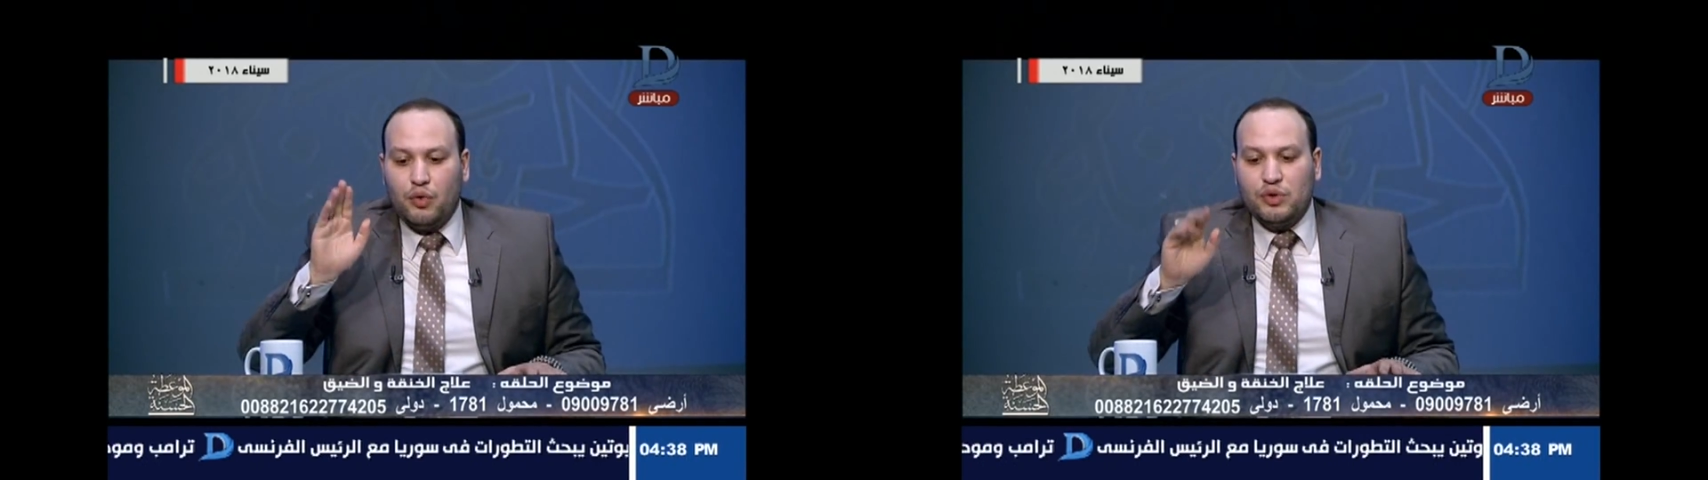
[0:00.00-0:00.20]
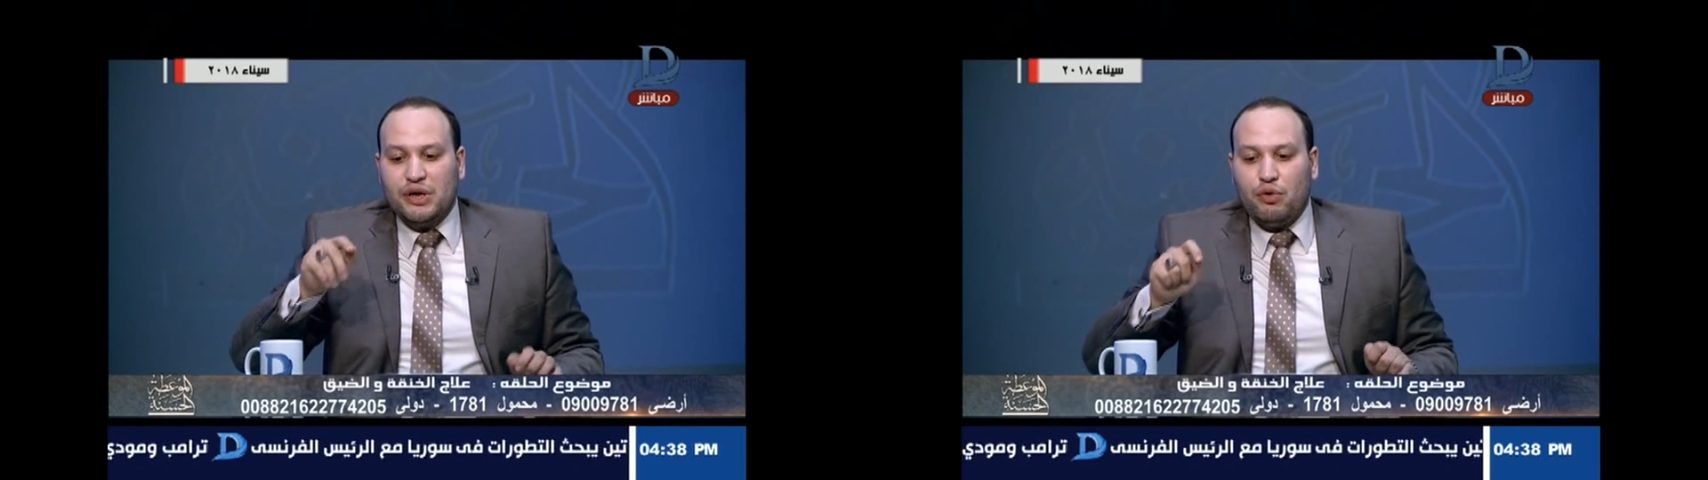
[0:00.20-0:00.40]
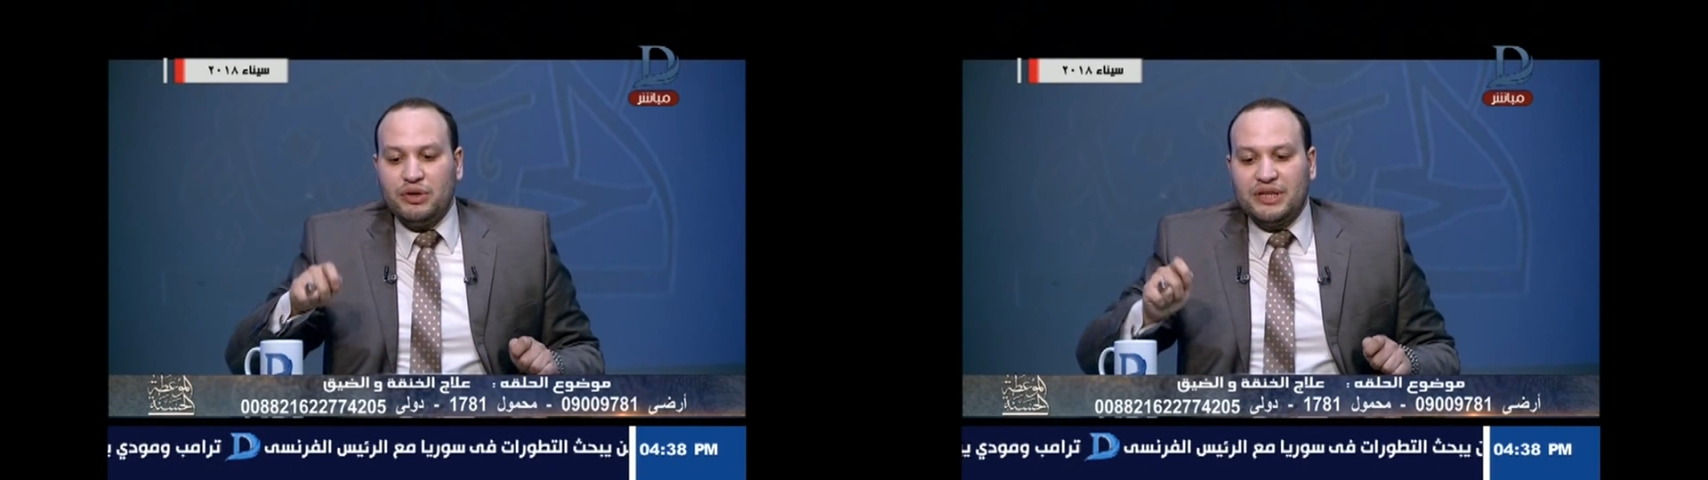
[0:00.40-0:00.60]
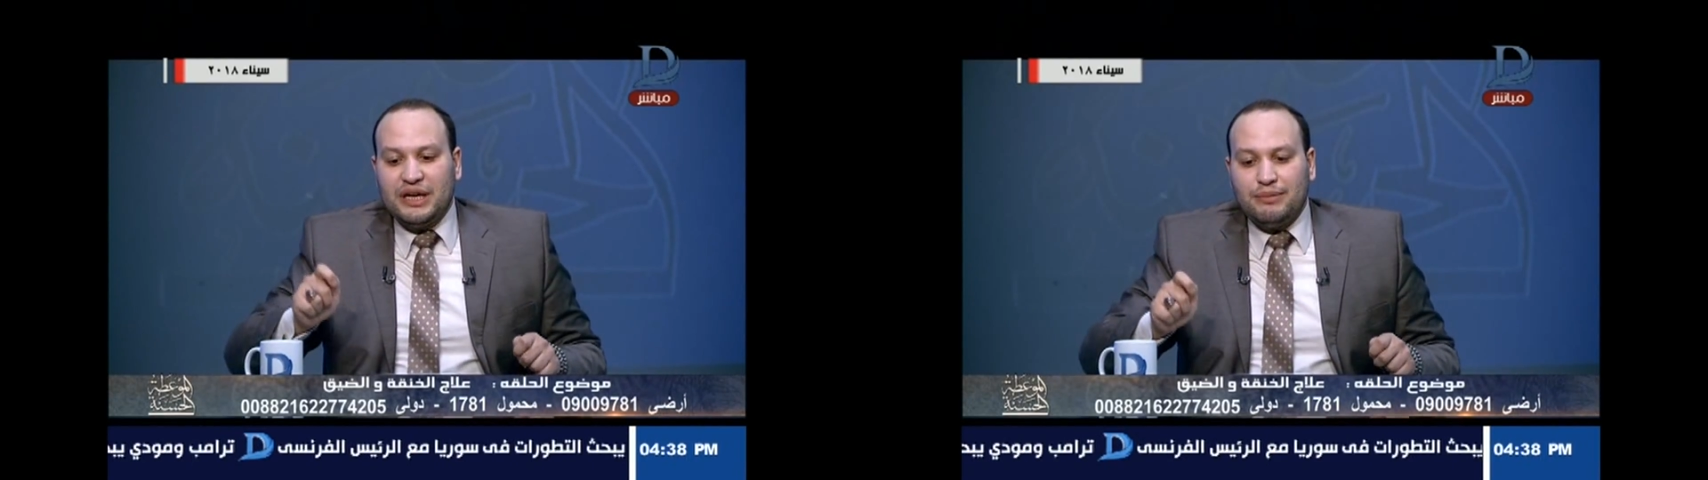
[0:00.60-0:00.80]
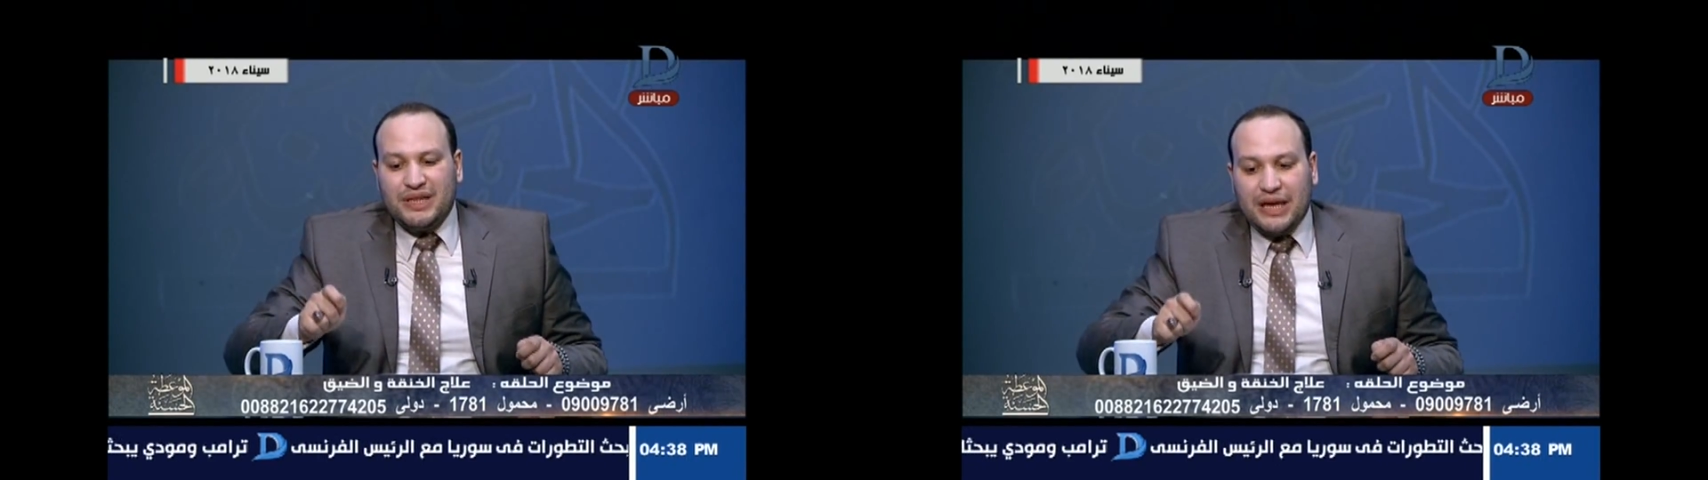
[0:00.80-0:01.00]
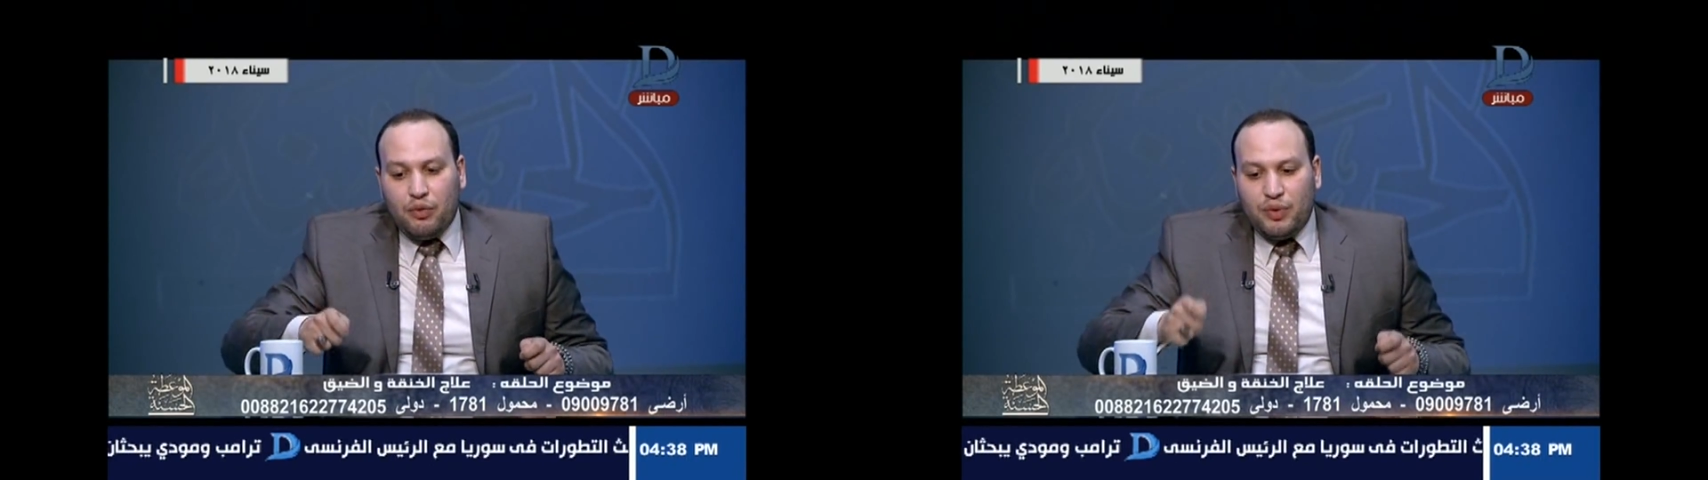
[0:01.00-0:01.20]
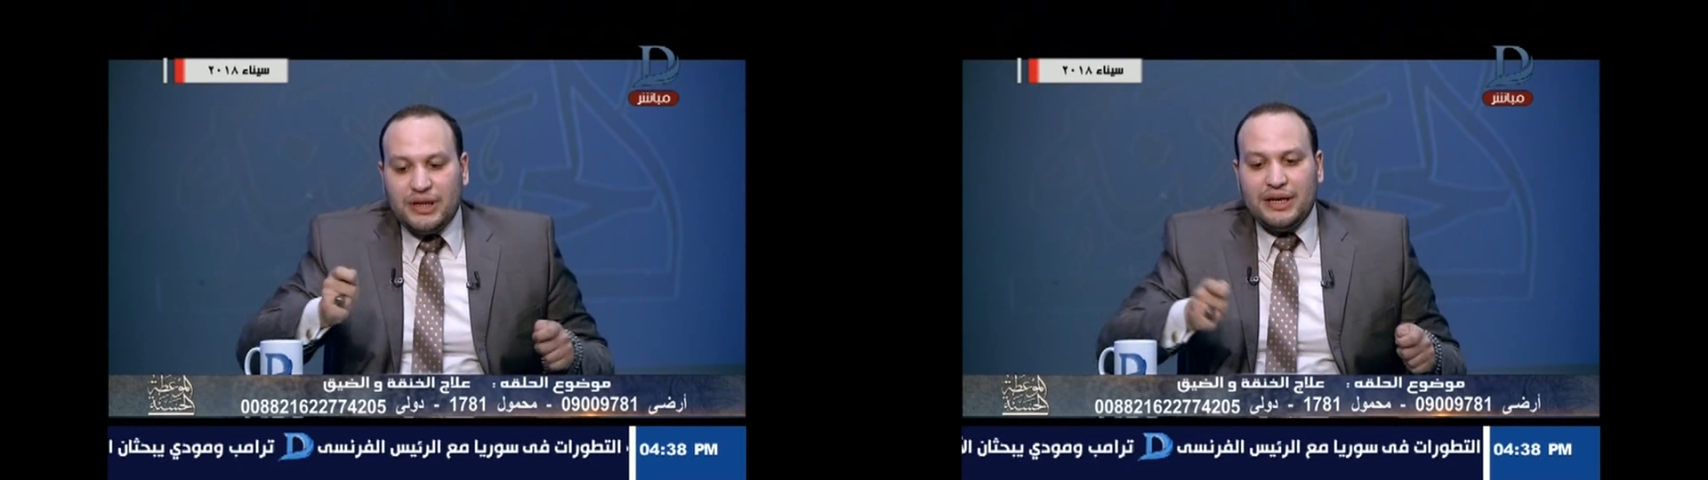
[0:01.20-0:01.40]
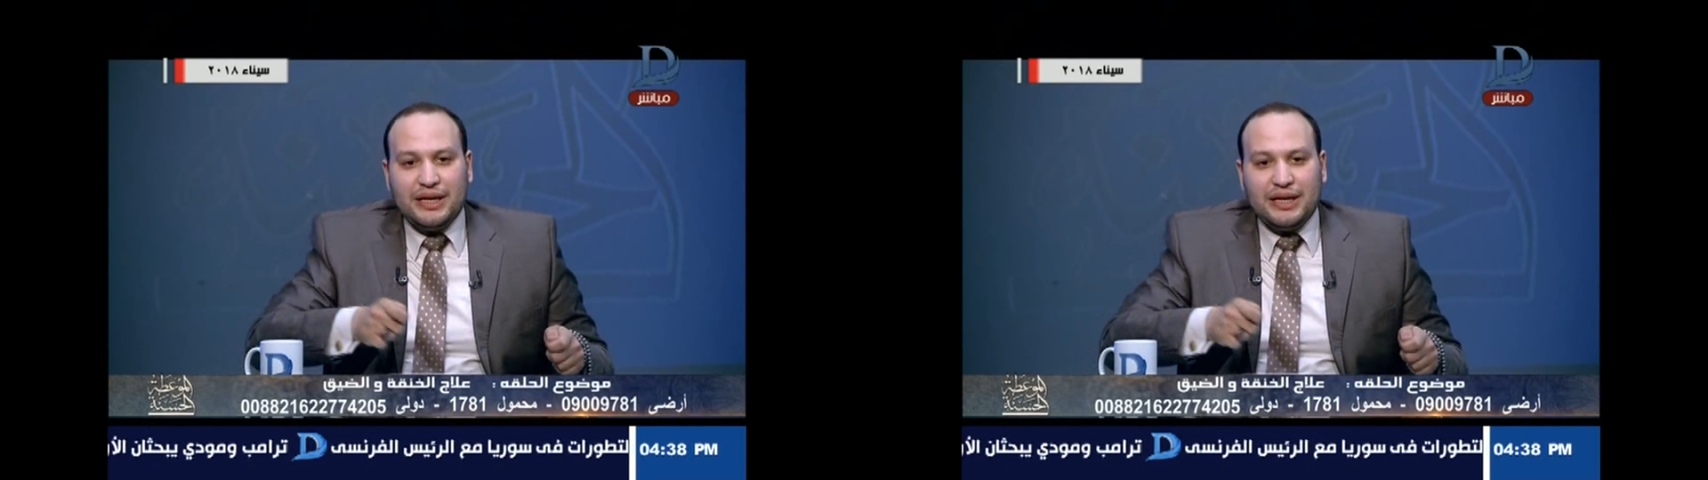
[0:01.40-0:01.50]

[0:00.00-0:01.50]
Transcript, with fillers: واذا كنت انا متعوده ان